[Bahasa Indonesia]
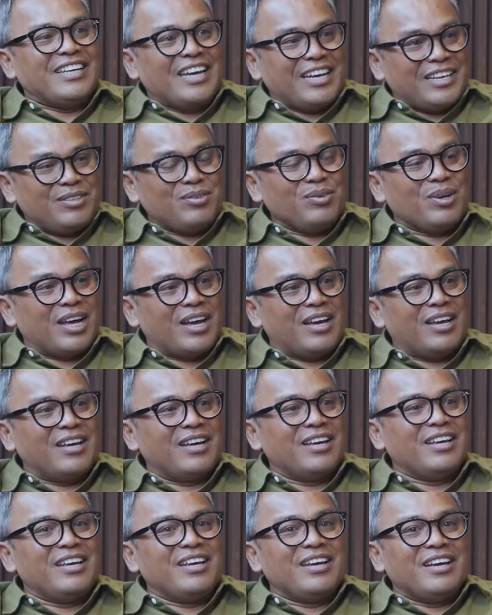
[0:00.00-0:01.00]
ya itulah
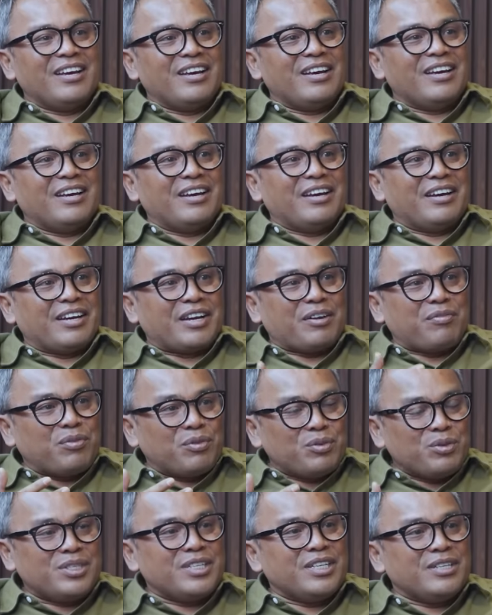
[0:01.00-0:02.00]

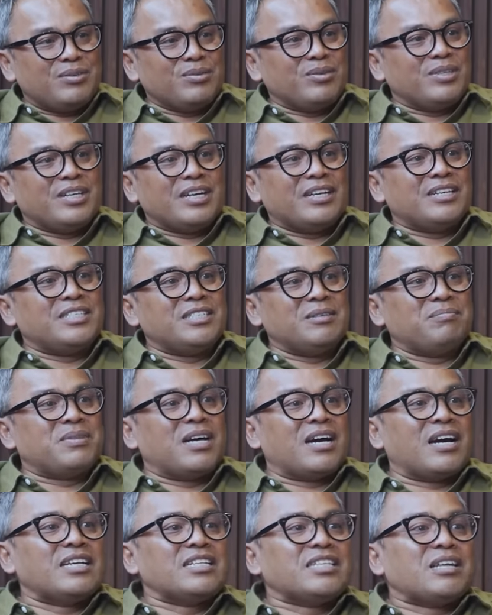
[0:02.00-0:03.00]
revolusi itu tidak
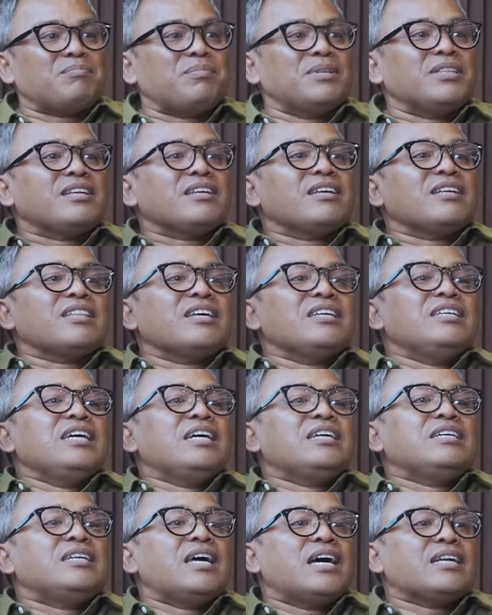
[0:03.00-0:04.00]
diciptakan tapi ternyata
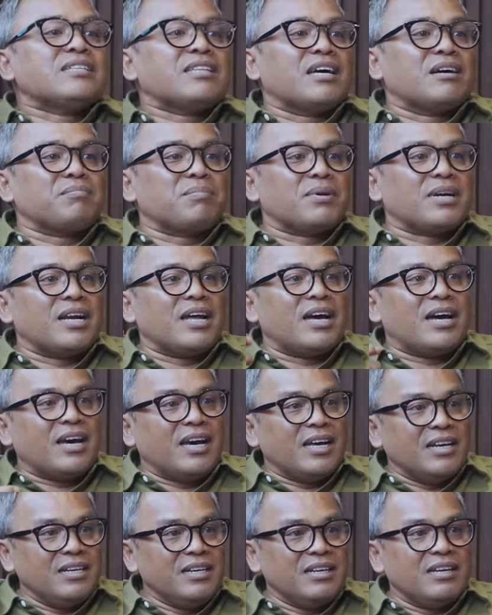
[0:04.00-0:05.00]
dia datang
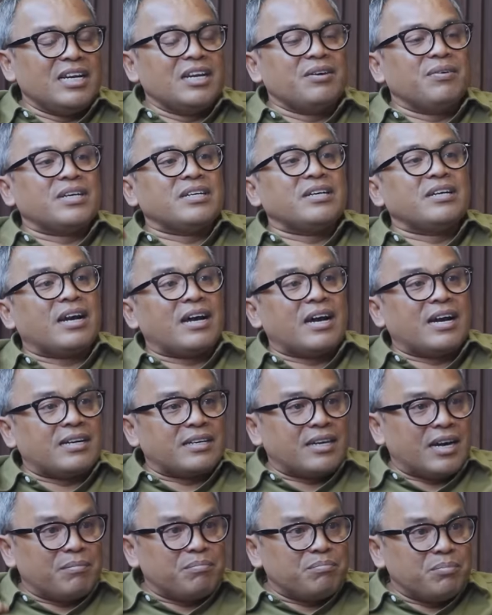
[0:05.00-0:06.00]
perlahan lewat gerakan
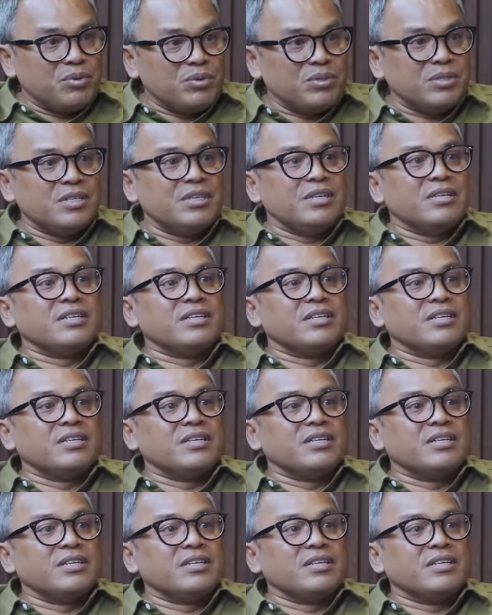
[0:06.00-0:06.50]
kampus,